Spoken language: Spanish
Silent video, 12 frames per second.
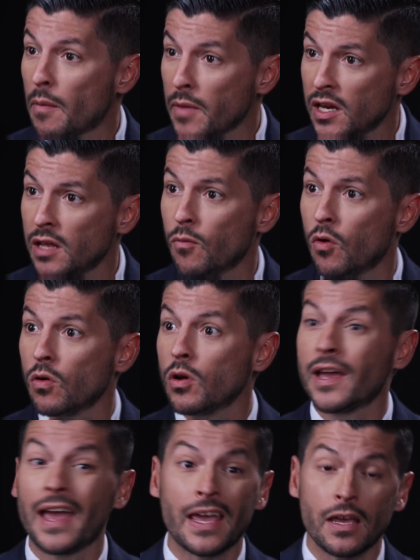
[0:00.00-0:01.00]
mínimo
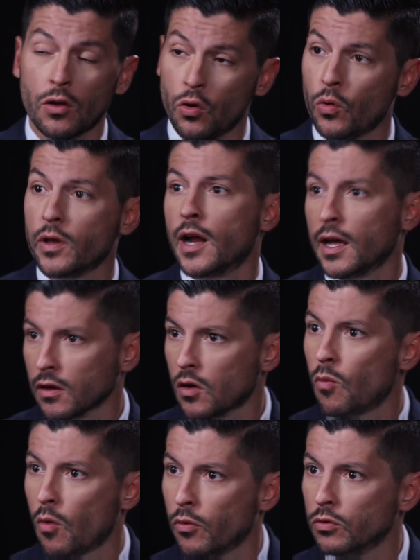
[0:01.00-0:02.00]
que incluirá
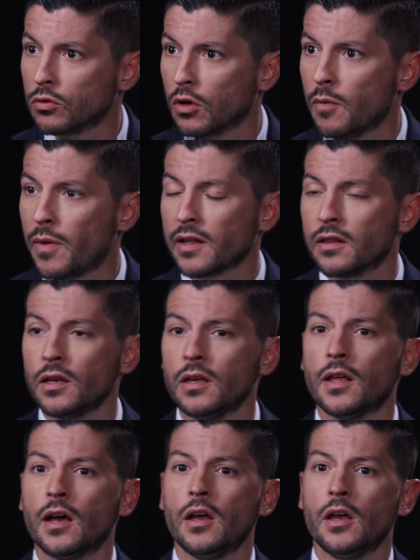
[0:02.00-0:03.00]
como punto de
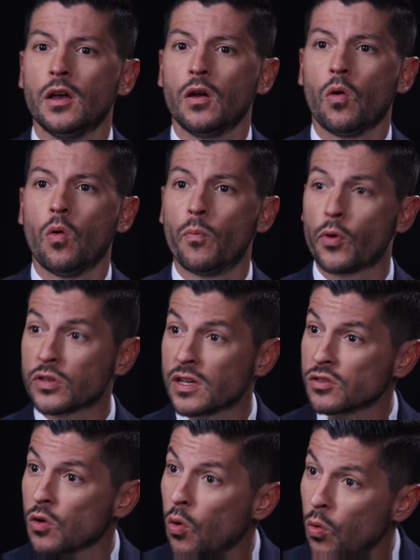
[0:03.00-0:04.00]
partida un
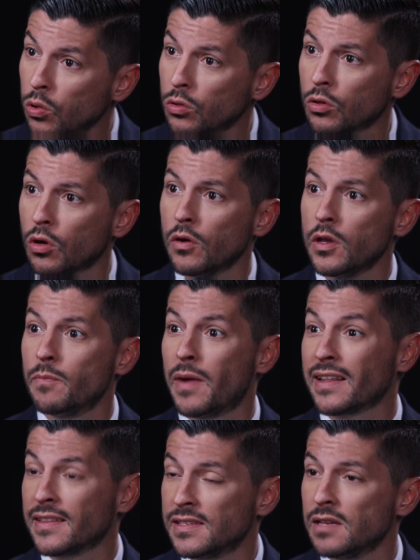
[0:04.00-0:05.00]
proceso justo y
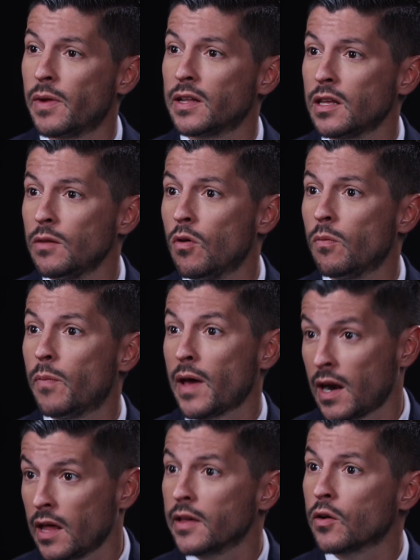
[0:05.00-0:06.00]
participativo
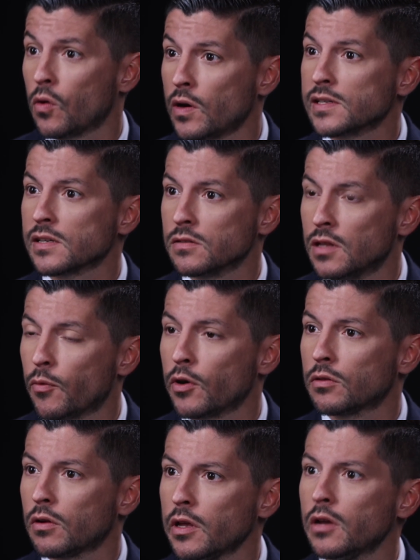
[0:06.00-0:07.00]
para la descolonización de
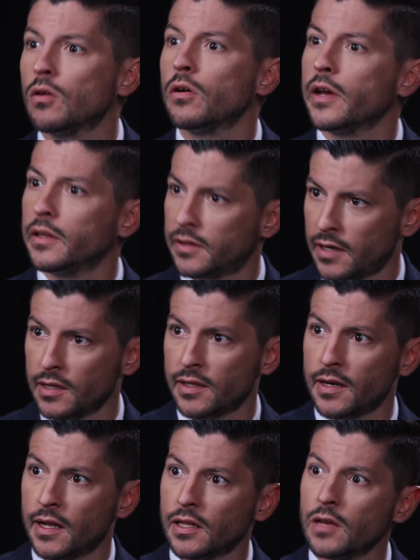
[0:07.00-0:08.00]
Puerto Rico entre
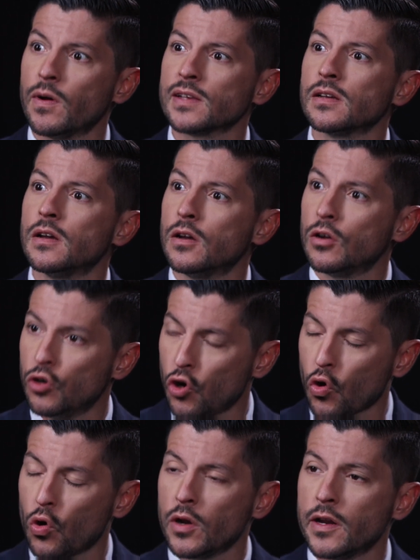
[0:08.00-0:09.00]
alternativas no,
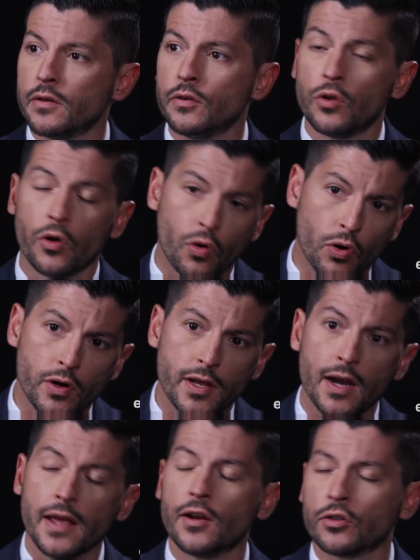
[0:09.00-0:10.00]

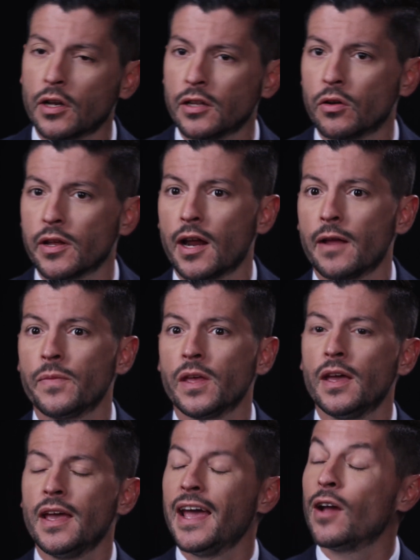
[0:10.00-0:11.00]
coloniales y no territoriales.
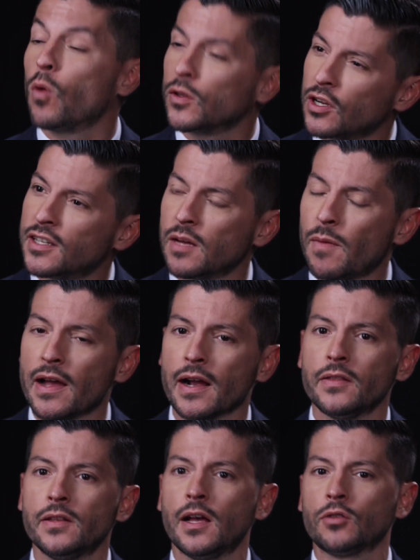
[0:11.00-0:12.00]
En cuanto al tema de
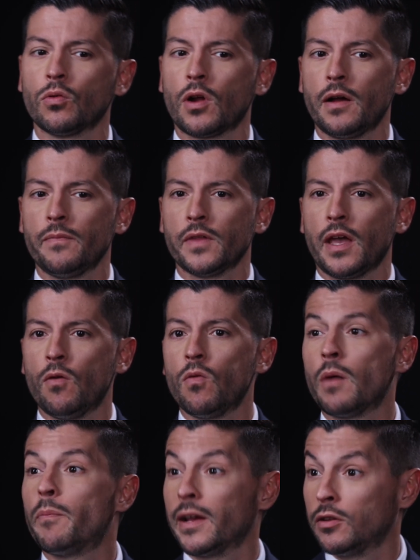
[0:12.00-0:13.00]
candidaturas, es un aspecto